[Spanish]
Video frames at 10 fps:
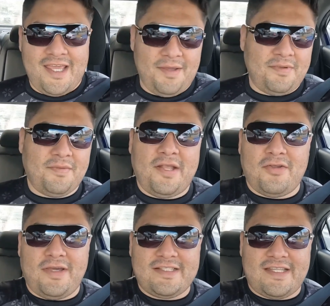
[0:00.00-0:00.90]
Y pues
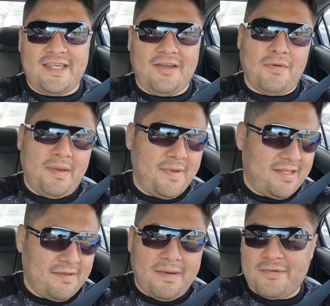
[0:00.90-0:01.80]
bueno, este
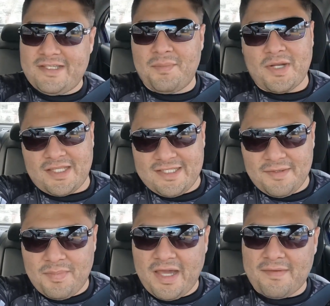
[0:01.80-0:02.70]
obviamente vamos a
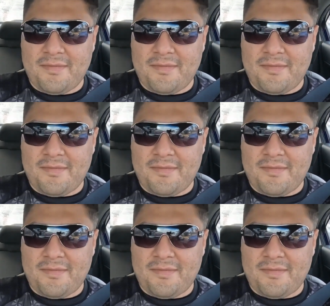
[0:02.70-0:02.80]
participar,